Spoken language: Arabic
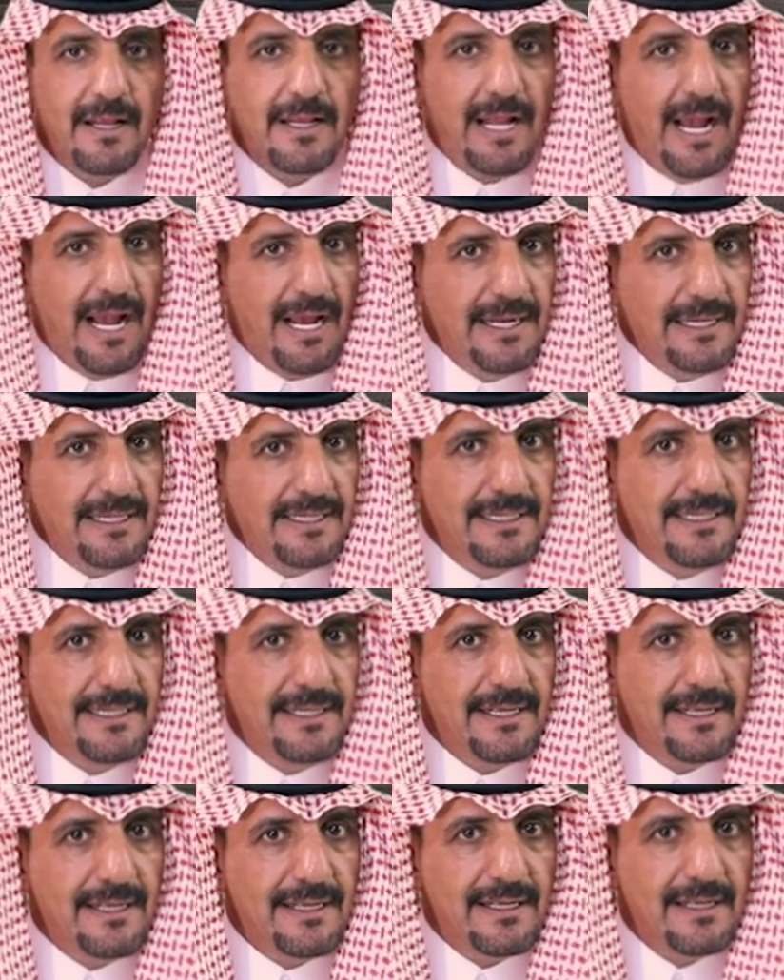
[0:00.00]
يعني
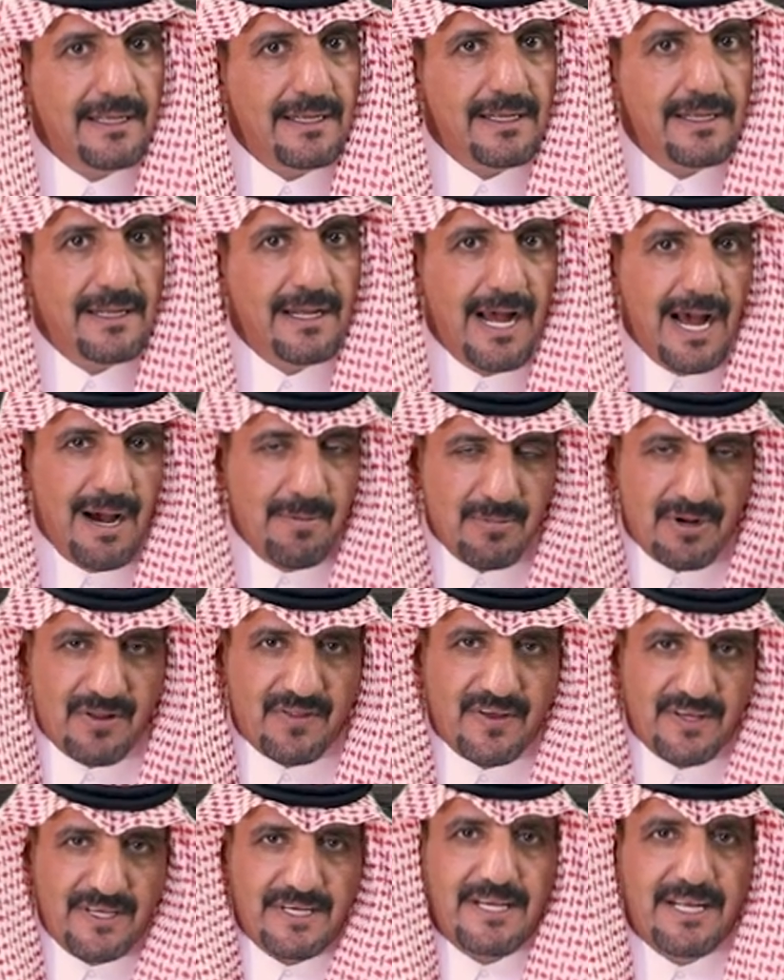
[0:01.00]
هم
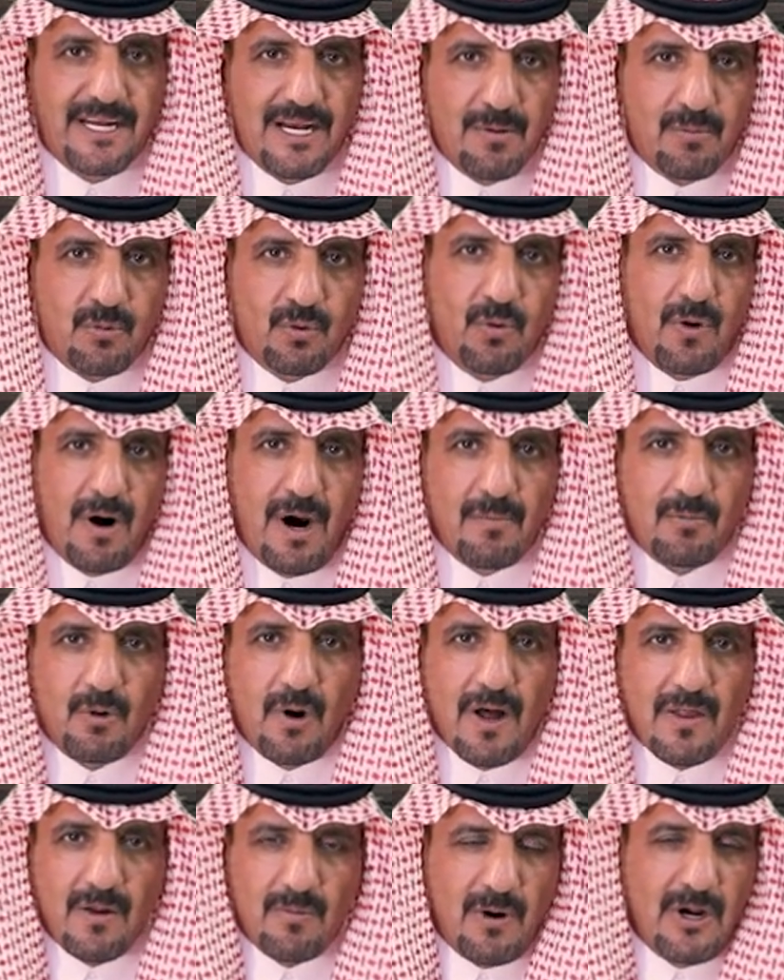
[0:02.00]
رضيين لابوهم
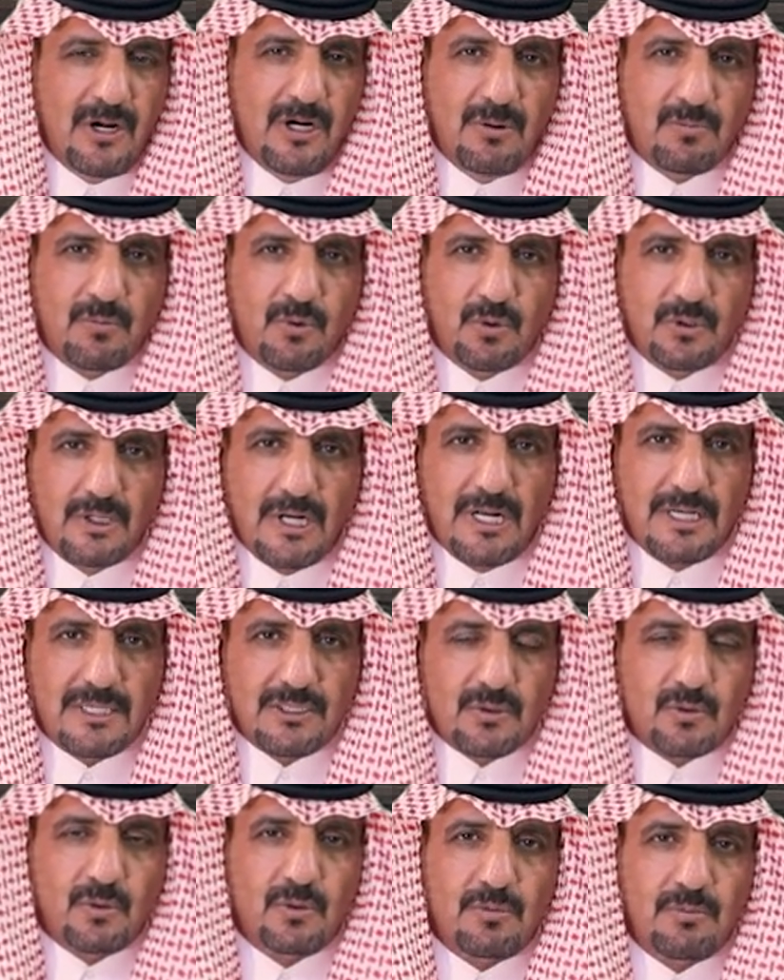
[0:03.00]
وهذا ما يحبون
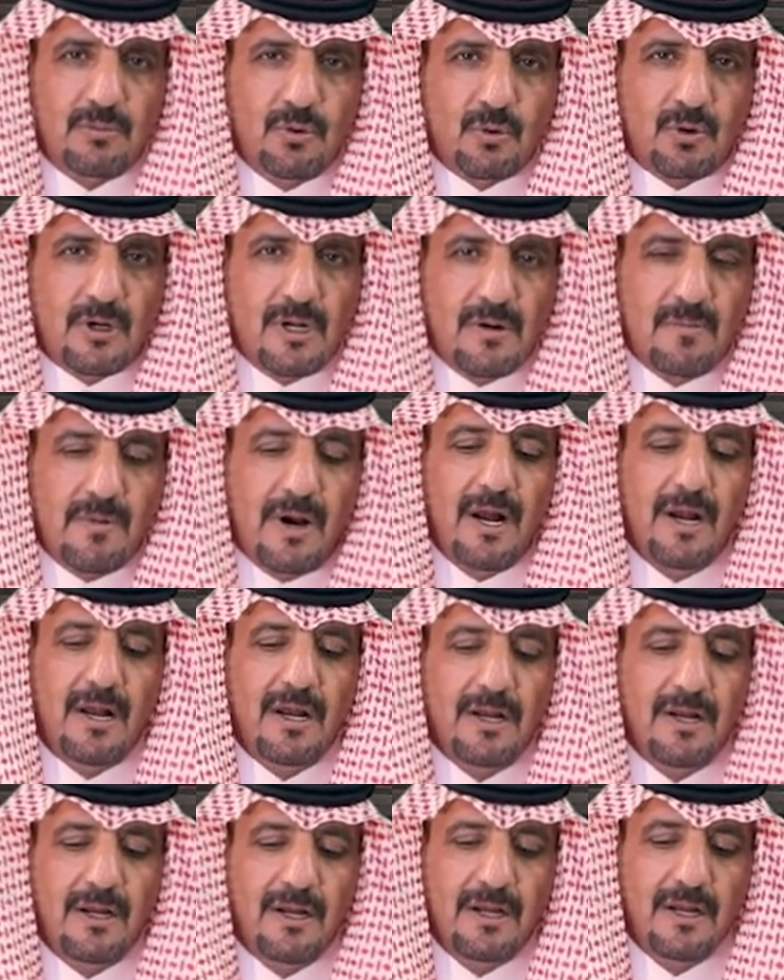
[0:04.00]
يكسرون له كلمه
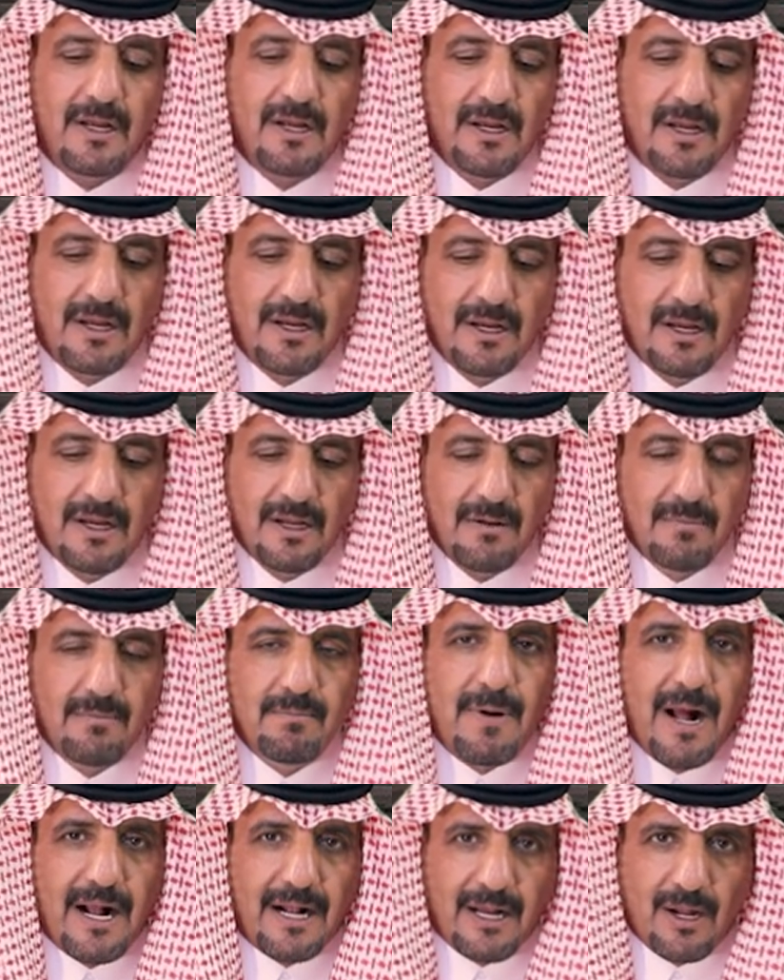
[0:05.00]

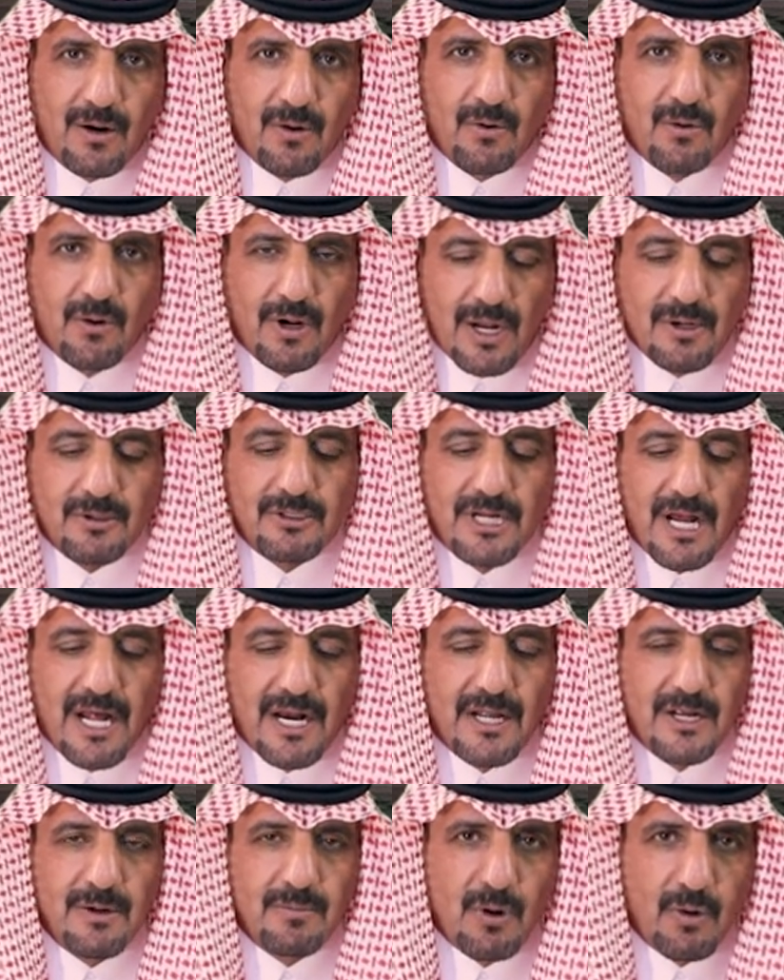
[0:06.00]
ما قالوا له قال ان شاء
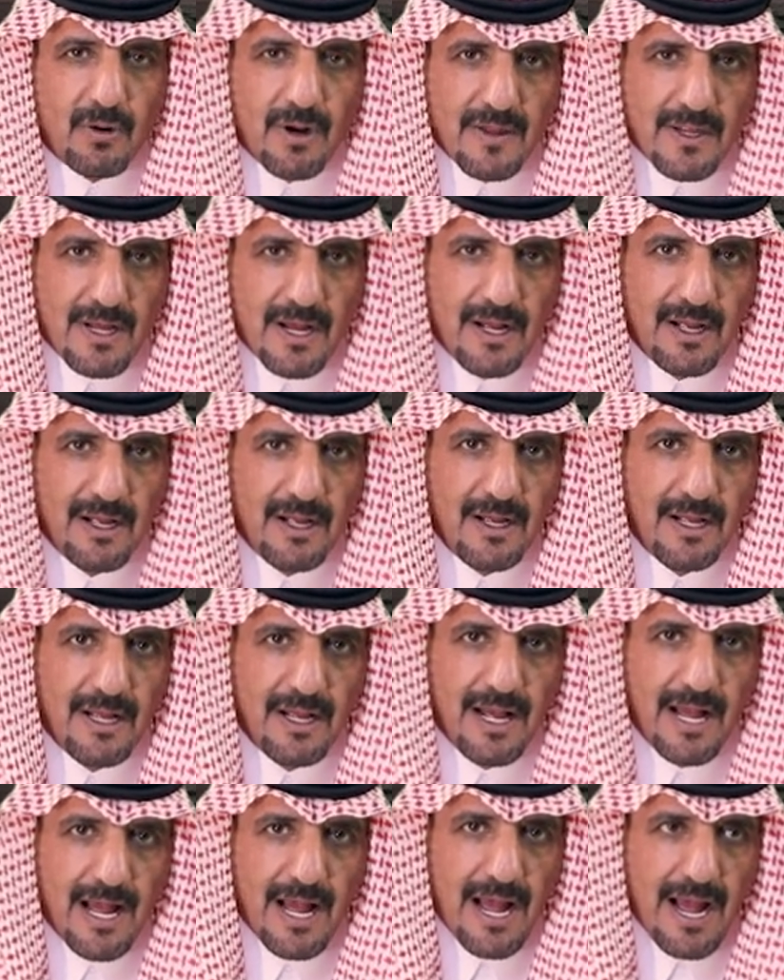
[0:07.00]
الله يبغوا كذا
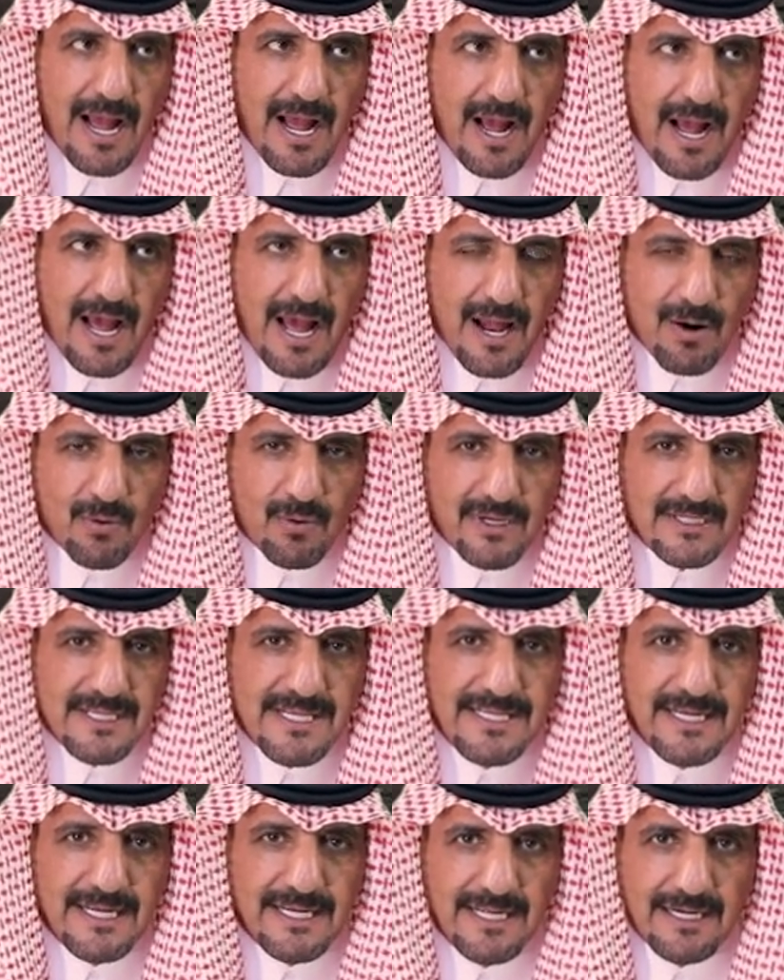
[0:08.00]
الولد
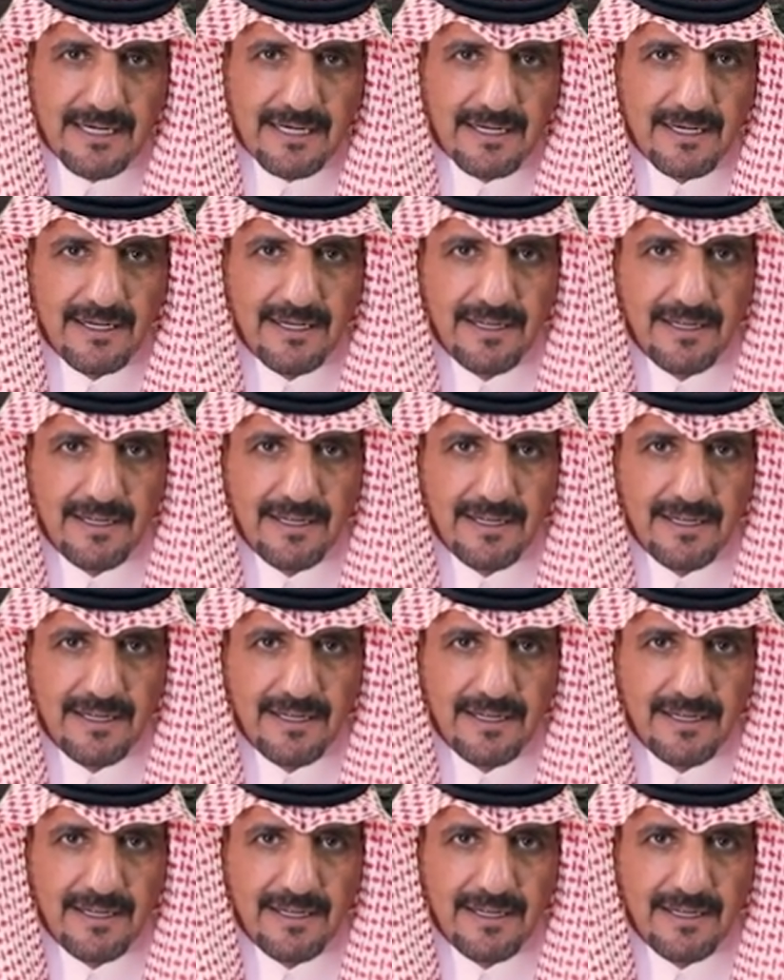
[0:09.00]
الصغير